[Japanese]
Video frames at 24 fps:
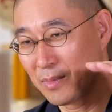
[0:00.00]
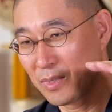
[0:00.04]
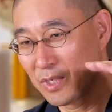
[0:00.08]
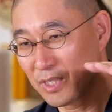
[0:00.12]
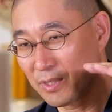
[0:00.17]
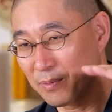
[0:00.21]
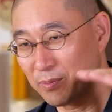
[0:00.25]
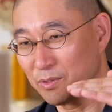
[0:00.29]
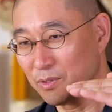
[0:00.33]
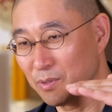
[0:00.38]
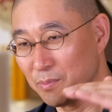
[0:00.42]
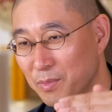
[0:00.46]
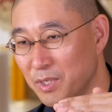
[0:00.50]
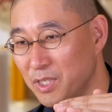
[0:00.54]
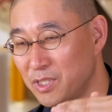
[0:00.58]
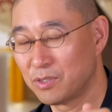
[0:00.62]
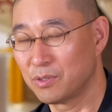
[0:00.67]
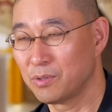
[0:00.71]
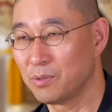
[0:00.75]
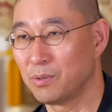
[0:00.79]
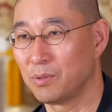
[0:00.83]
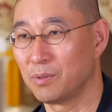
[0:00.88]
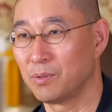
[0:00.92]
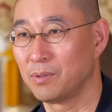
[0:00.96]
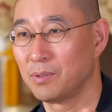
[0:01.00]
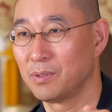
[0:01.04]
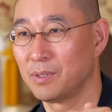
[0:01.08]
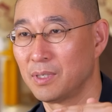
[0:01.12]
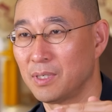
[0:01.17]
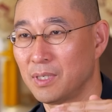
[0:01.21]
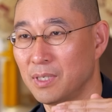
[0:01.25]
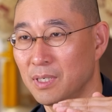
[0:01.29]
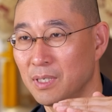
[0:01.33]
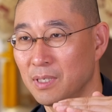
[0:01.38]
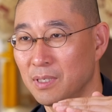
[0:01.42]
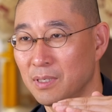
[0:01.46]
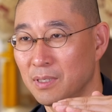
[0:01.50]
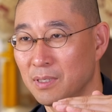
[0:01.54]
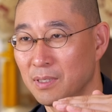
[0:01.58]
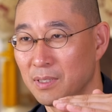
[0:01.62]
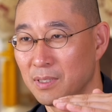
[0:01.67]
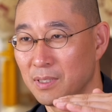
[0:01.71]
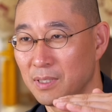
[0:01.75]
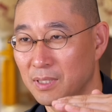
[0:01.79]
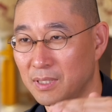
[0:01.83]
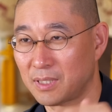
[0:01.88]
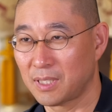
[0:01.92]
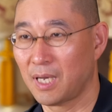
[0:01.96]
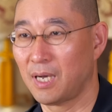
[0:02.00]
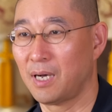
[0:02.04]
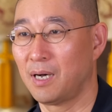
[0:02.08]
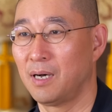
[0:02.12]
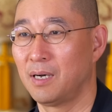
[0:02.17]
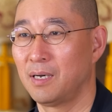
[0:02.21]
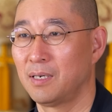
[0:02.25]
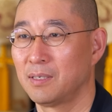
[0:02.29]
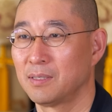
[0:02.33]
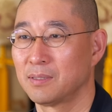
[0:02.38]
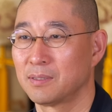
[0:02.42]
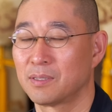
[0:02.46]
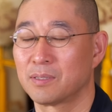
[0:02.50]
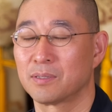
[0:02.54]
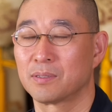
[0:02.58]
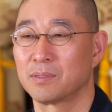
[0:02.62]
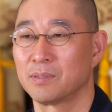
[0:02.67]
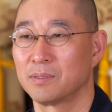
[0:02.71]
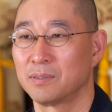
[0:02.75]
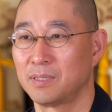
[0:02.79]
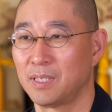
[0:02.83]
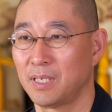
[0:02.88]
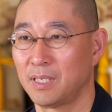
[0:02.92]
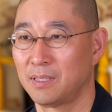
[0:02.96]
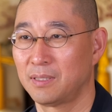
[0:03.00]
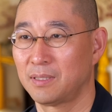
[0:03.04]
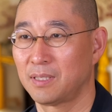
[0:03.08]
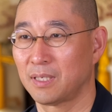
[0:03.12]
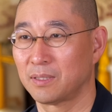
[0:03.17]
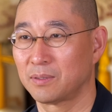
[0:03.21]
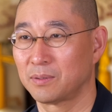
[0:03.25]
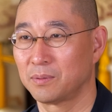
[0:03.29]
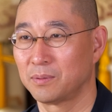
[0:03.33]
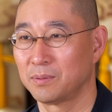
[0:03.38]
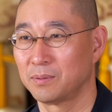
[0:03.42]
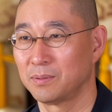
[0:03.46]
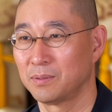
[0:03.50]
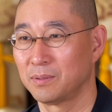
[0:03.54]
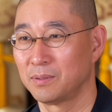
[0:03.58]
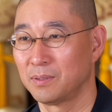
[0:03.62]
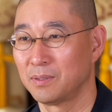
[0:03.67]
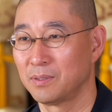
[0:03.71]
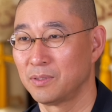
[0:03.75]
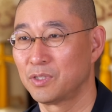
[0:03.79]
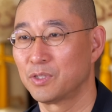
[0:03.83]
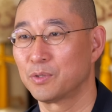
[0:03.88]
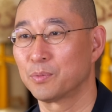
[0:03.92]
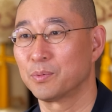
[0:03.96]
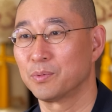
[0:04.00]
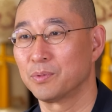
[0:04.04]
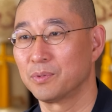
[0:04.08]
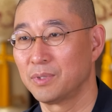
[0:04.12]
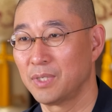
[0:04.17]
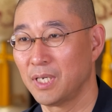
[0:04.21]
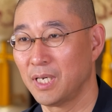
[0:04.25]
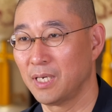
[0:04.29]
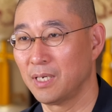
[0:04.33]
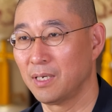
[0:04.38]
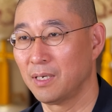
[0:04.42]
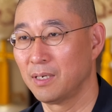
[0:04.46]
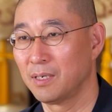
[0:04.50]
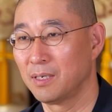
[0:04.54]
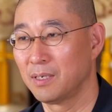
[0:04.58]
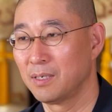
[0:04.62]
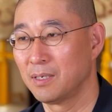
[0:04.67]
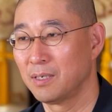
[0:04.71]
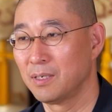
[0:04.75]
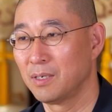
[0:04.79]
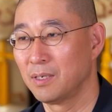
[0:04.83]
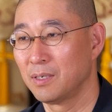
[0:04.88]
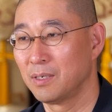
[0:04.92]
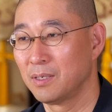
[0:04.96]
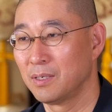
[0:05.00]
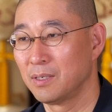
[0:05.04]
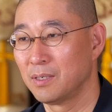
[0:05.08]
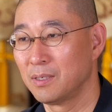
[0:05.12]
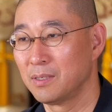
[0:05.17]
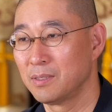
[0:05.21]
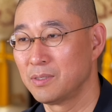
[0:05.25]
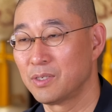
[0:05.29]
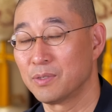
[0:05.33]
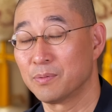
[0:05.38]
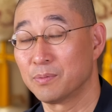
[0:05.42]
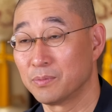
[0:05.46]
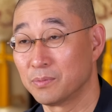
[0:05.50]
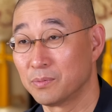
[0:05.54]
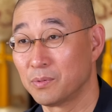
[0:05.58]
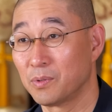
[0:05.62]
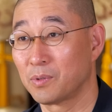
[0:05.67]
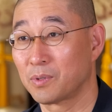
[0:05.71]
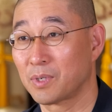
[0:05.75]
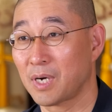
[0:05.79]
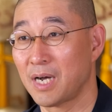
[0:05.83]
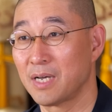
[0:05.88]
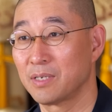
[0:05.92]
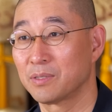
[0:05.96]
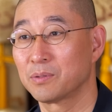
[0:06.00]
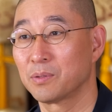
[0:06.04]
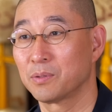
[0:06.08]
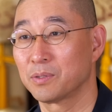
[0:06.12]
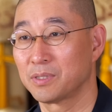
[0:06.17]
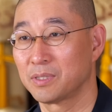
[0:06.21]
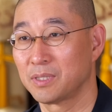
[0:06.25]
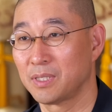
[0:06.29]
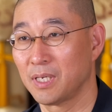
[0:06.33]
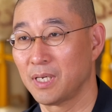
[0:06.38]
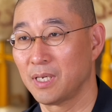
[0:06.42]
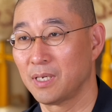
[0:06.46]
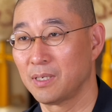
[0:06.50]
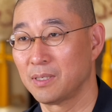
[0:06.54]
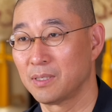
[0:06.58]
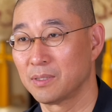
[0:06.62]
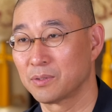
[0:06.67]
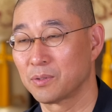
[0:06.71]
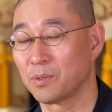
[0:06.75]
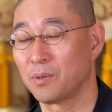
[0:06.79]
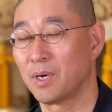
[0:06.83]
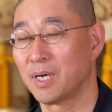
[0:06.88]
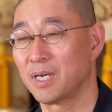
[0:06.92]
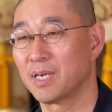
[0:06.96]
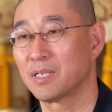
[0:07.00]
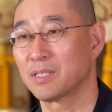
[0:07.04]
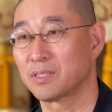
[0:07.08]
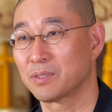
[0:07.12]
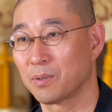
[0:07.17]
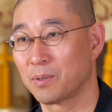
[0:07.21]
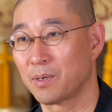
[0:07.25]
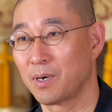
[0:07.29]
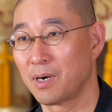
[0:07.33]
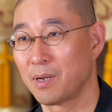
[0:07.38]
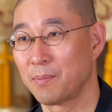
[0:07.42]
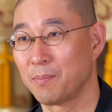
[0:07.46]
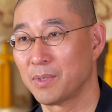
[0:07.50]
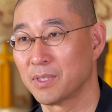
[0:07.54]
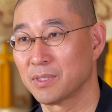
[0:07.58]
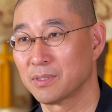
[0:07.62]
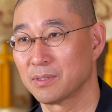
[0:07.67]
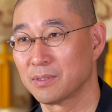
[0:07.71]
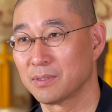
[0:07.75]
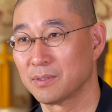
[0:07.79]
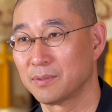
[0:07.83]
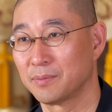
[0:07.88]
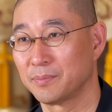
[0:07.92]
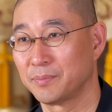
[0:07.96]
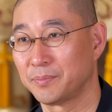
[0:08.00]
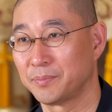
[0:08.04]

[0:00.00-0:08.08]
自分の道をひた進んでいったと自分で自分を回想してそう話しておられます。